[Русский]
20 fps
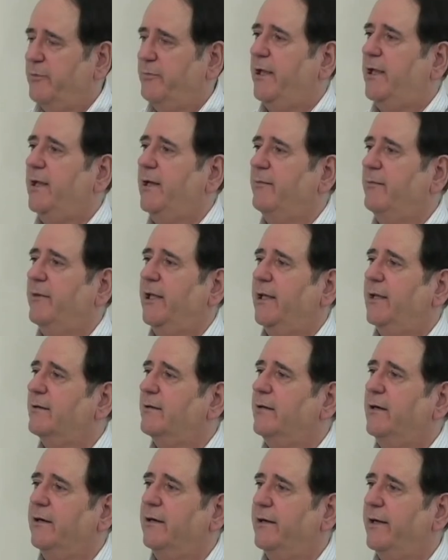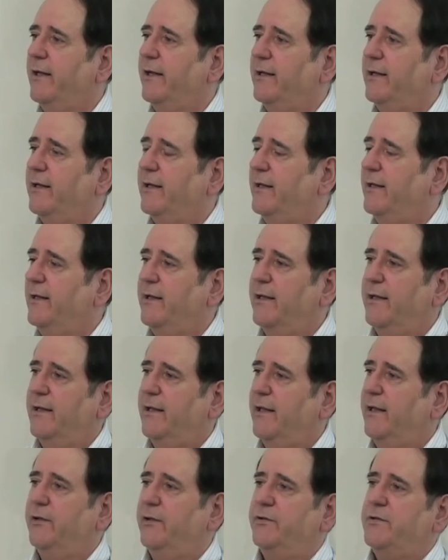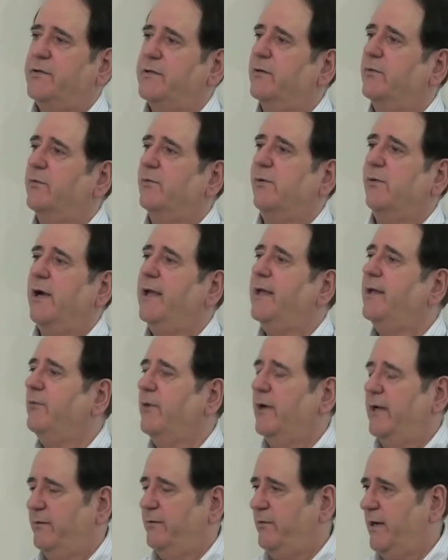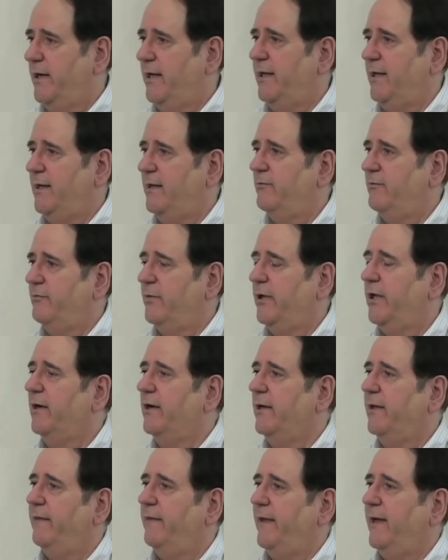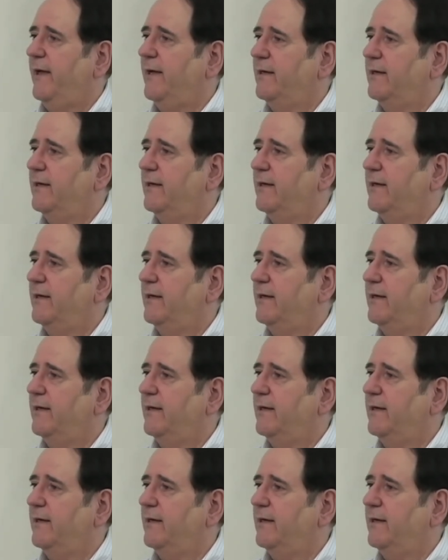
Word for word: Он и воплотился — для этого он и стал человеком.